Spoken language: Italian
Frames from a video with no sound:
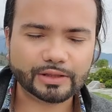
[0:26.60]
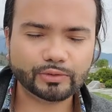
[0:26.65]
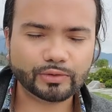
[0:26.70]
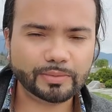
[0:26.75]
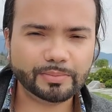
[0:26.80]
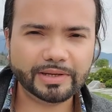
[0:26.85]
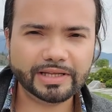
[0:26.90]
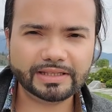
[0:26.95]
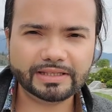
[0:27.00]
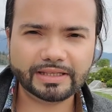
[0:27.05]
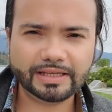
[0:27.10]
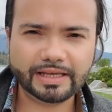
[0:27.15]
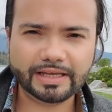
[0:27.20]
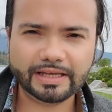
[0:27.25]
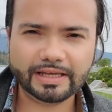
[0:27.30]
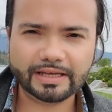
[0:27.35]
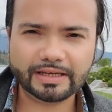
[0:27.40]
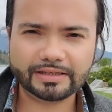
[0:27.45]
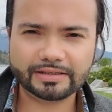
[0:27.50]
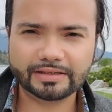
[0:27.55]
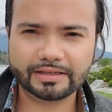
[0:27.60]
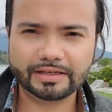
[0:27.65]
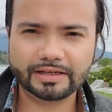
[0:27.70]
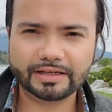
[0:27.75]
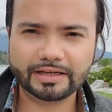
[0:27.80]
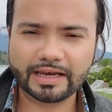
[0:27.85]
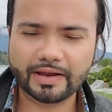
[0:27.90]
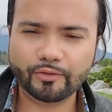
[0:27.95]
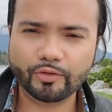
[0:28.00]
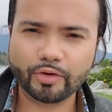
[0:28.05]
Attualmente eh,
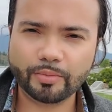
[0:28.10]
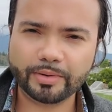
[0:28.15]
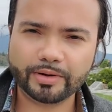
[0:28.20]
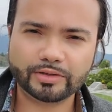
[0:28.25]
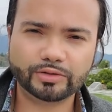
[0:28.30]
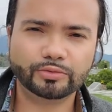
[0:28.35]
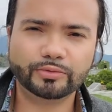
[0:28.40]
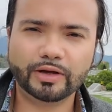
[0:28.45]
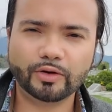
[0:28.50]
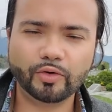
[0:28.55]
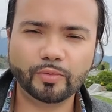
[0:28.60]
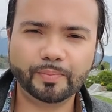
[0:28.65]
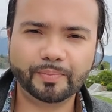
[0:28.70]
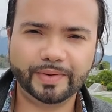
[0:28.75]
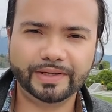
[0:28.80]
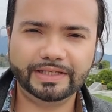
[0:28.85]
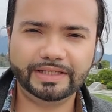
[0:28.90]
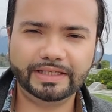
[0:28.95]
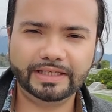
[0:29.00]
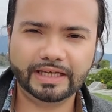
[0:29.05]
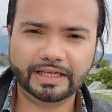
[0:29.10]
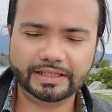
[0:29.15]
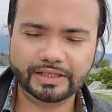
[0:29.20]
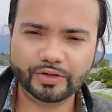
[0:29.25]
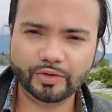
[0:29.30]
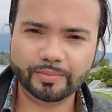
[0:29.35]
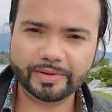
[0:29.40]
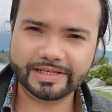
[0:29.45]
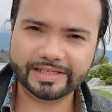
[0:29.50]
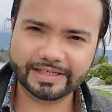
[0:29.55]
lavoro presso una
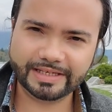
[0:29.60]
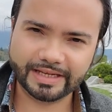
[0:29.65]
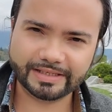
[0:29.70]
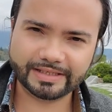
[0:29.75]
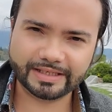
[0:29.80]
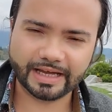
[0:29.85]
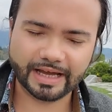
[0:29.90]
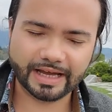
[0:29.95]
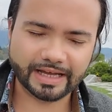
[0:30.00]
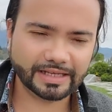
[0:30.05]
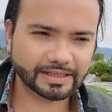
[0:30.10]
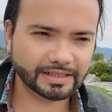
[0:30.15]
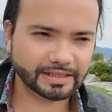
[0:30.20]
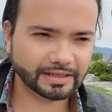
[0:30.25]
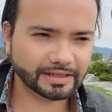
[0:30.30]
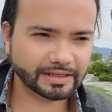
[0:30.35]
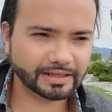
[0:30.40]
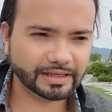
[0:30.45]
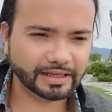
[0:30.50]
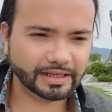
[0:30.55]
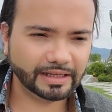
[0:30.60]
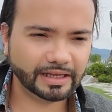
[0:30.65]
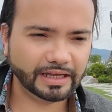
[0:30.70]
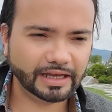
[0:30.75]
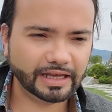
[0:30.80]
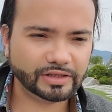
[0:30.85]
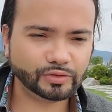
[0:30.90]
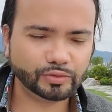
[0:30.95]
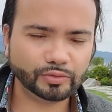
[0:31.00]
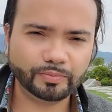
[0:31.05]
compagnia di nome Cinesite
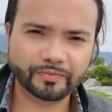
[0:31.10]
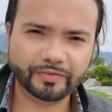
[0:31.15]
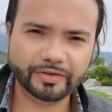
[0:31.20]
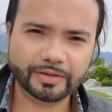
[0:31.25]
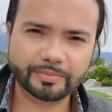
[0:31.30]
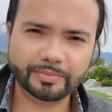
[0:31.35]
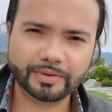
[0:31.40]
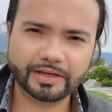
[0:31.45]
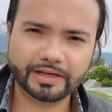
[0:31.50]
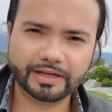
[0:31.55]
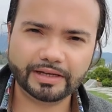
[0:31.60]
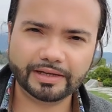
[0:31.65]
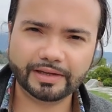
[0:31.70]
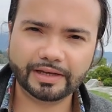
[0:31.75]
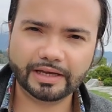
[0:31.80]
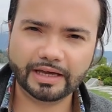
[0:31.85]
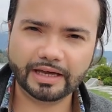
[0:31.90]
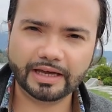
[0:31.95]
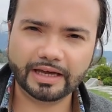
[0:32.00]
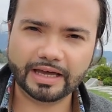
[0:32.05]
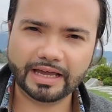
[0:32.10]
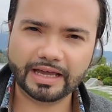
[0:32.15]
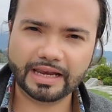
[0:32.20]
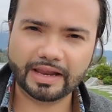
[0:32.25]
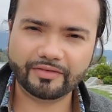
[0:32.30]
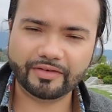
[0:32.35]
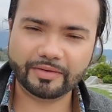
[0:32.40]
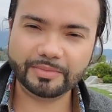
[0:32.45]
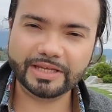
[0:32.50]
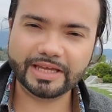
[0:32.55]
eh, sul film eh,
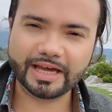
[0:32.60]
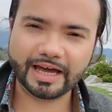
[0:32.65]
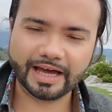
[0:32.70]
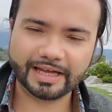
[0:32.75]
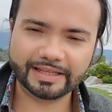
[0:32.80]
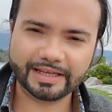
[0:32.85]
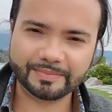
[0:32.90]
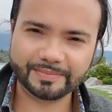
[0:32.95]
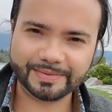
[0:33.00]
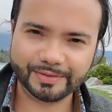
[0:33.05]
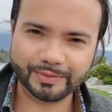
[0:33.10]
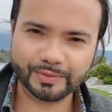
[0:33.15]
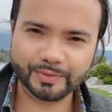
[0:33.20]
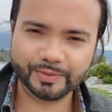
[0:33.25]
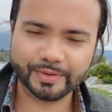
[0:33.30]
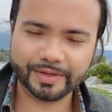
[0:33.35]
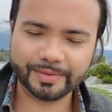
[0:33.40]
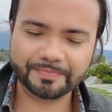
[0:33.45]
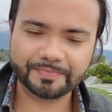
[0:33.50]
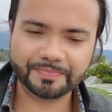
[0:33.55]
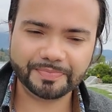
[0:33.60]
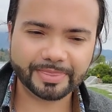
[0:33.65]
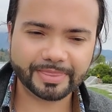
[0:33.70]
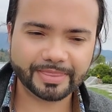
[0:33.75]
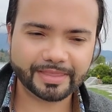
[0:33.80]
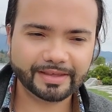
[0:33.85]
La famiglia Adams 2.